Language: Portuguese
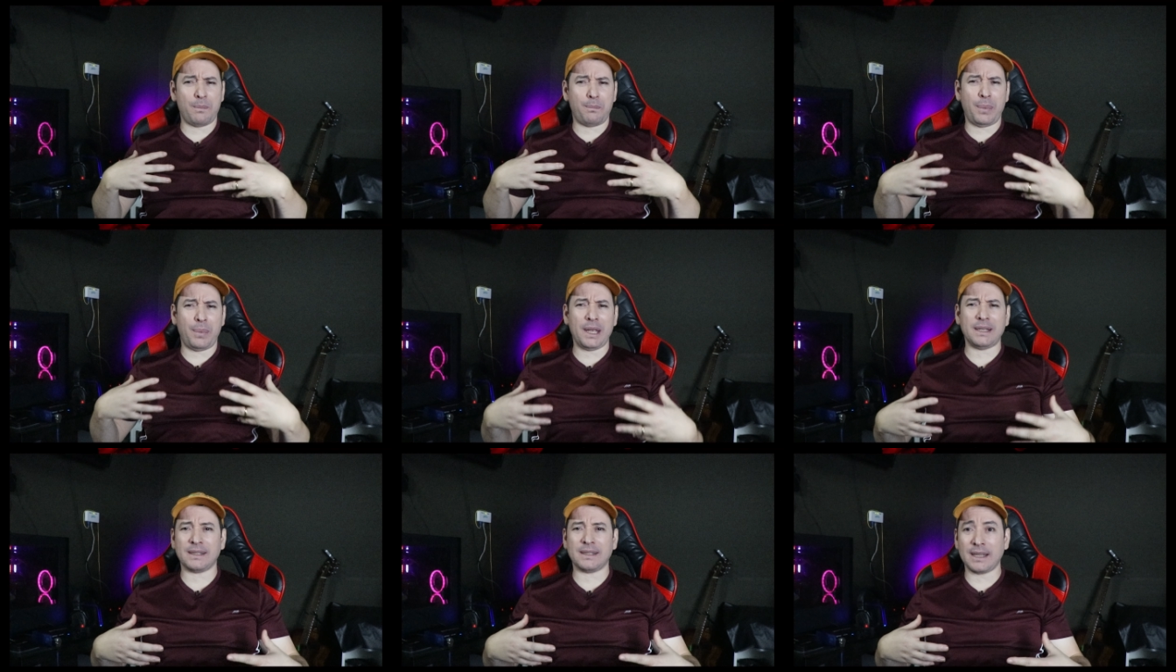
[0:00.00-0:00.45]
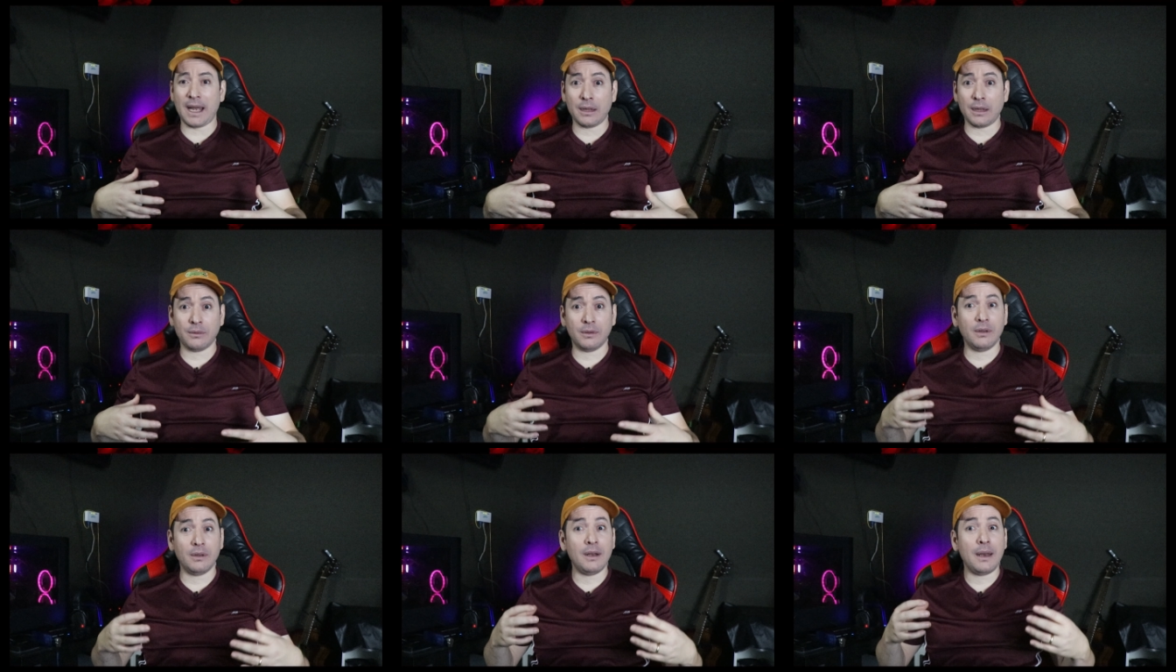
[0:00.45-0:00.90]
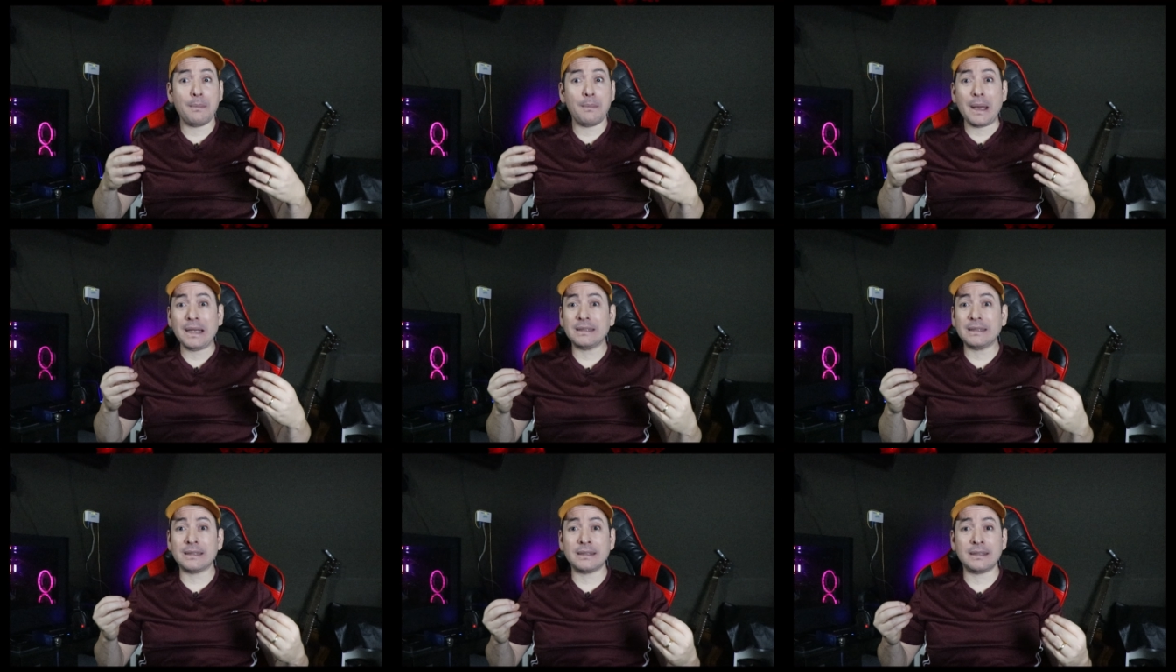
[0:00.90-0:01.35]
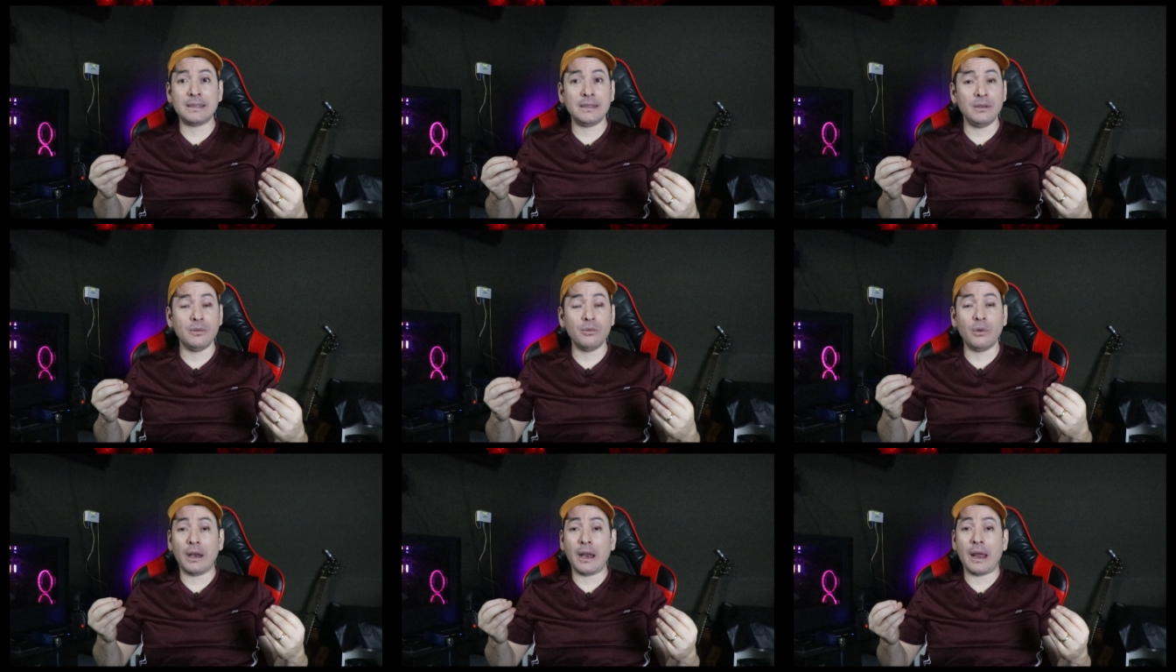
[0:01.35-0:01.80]
pesado, não, ele é
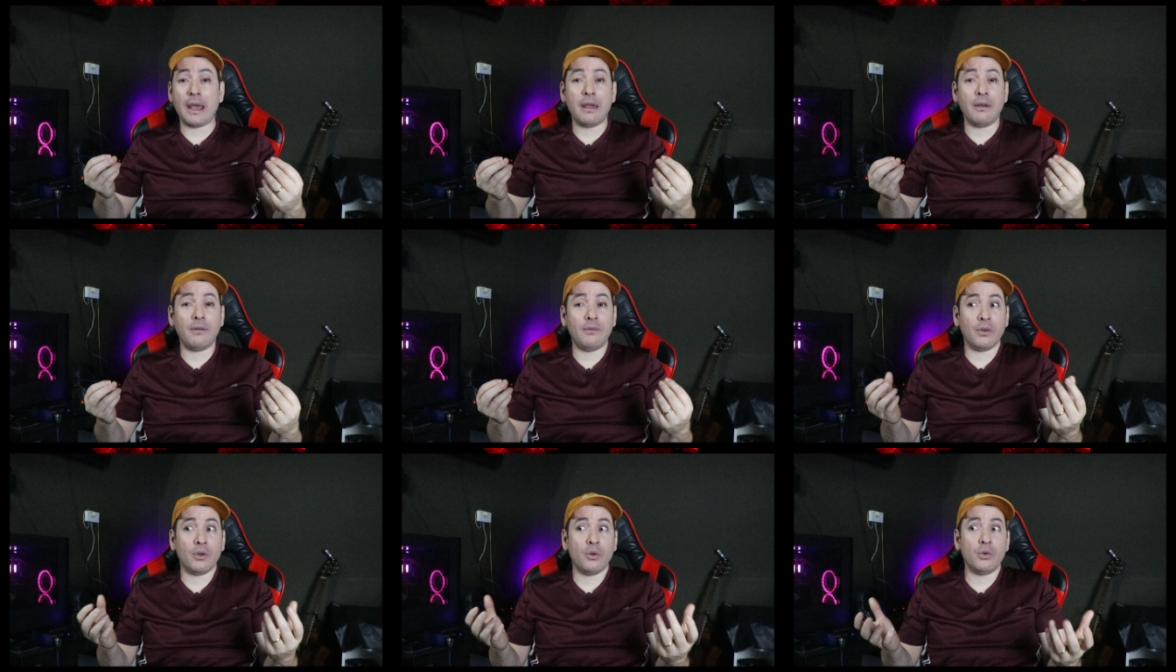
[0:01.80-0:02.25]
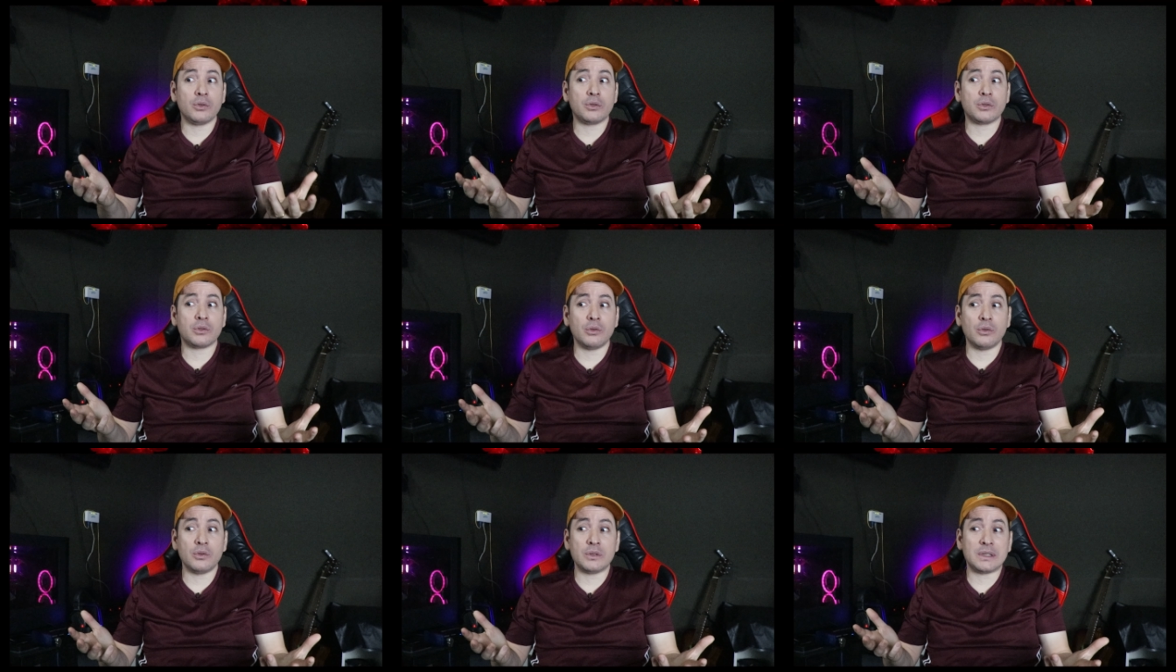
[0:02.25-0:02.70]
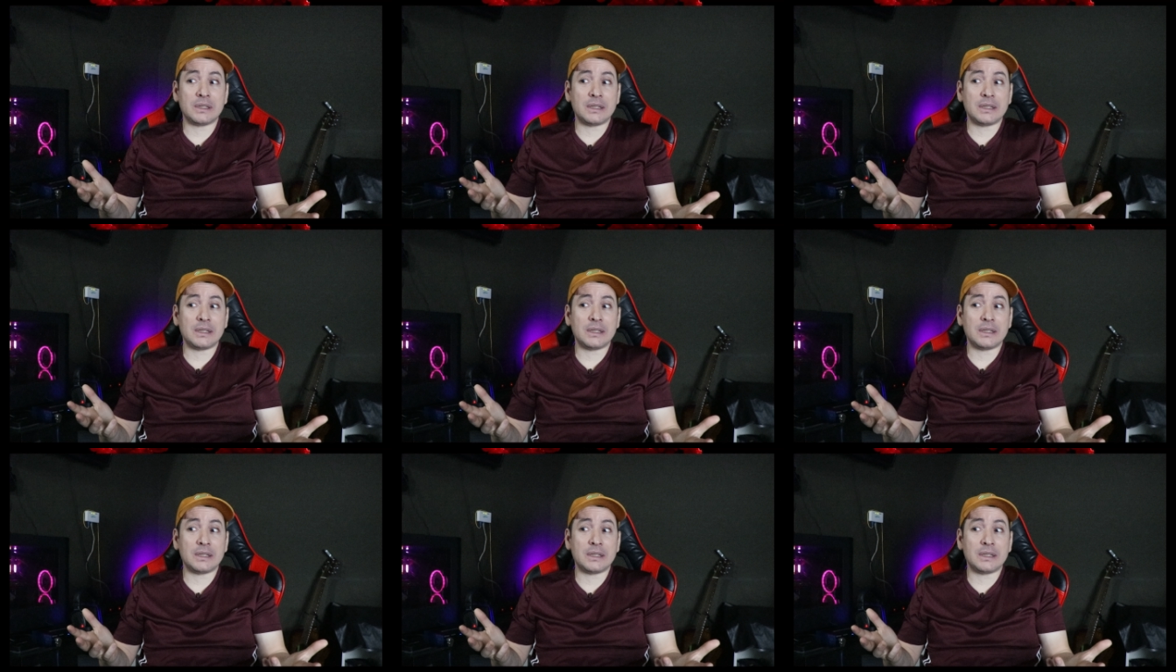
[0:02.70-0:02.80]
macio, leve, gostoso,